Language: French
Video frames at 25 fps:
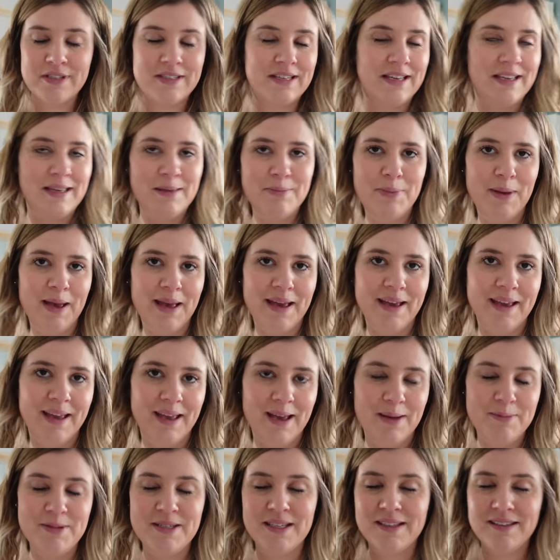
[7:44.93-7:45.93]
c'est hyper
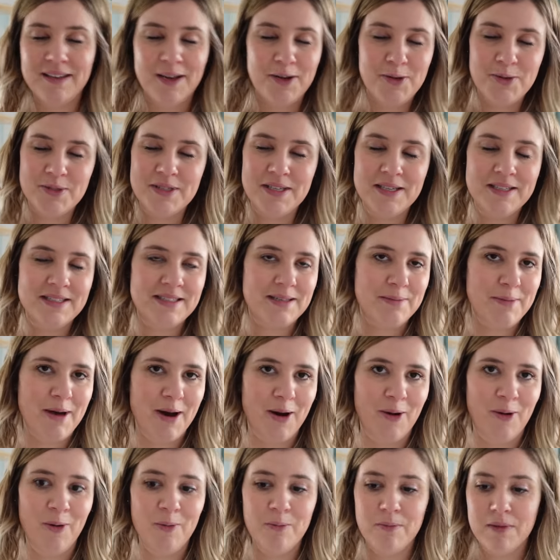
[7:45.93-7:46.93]
agréable, c'est très ludique, c'est
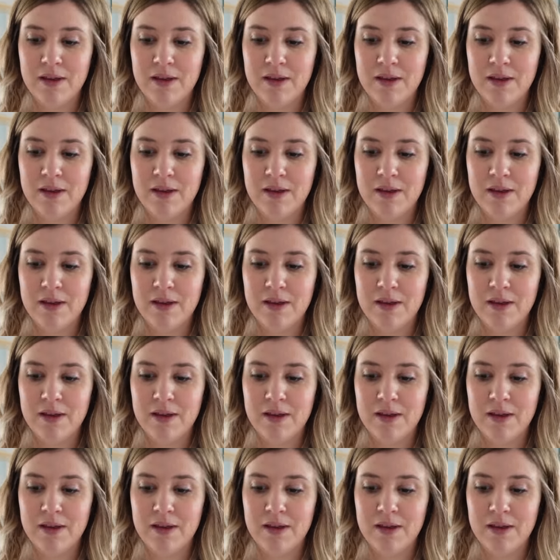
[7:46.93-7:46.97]
marrant,